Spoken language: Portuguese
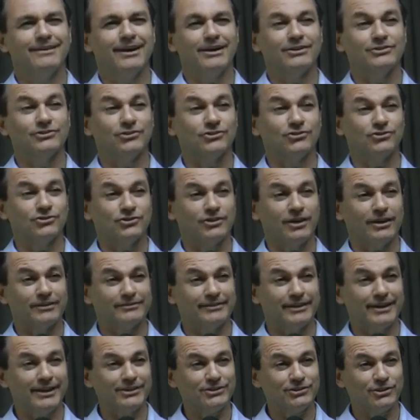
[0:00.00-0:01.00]
A gente já
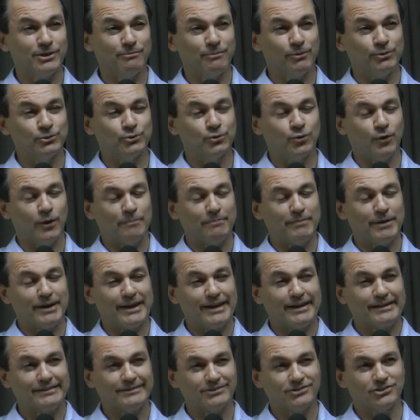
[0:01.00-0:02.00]
até já montou uma
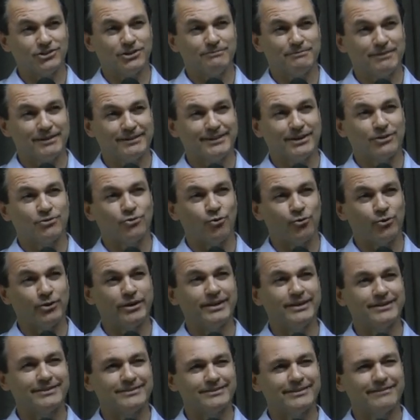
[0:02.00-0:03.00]
palestra chamada A
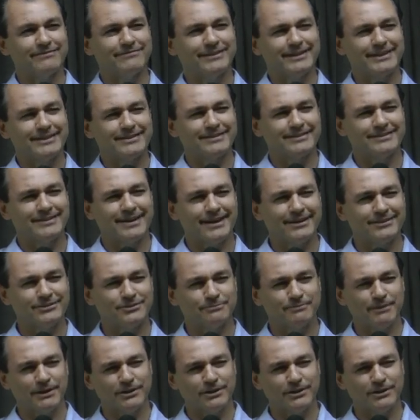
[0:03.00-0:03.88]
Conquista da Felicidade,